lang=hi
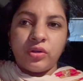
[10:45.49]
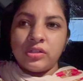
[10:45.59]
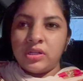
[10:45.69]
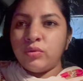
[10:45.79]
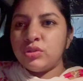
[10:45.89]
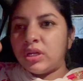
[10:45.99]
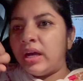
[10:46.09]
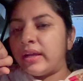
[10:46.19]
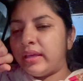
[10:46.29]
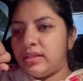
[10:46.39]
थोड़ा सा ना कुछ
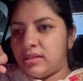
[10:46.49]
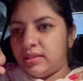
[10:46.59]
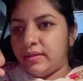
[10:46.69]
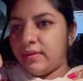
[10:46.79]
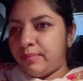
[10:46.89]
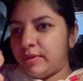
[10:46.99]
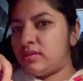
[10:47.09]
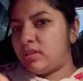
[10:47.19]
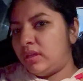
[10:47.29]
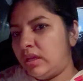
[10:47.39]
खा के आ जाते हैं
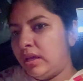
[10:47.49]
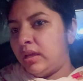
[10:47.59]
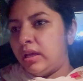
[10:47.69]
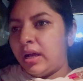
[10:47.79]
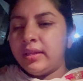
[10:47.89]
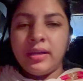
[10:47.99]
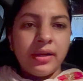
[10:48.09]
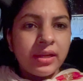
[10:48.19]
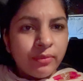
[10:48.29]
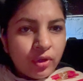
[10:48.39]
वापस हाँ। आधा
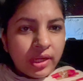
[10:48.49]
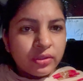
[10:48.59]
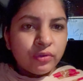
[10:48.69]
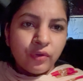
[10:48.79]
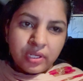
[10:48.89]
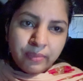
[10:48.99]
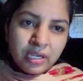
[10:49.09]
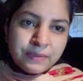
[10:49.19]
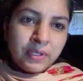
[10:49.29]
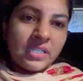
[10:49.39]
घंटा बोला है तो फोर्टी
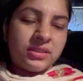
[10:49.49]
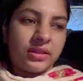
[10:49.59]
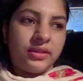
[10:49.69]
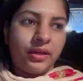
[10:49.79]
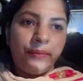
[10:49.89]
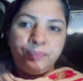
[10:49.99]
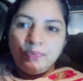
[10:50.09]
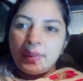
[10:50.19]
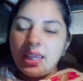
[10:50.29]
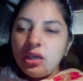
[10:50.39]
मिनट भी लग
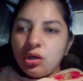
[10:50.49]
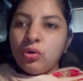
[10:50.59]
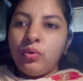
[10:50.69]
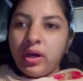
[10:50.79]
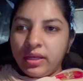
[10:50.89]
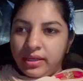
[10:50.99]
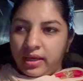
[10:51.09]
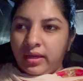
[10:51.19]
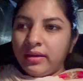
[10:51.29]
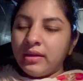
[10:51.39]
सकती है वहाँ
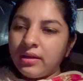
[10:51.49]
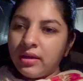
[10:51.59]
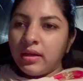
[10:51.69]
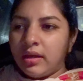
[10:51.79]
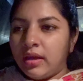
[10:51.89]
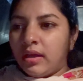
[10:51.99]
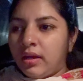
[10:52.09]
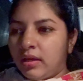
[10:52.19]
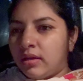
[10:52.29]
ये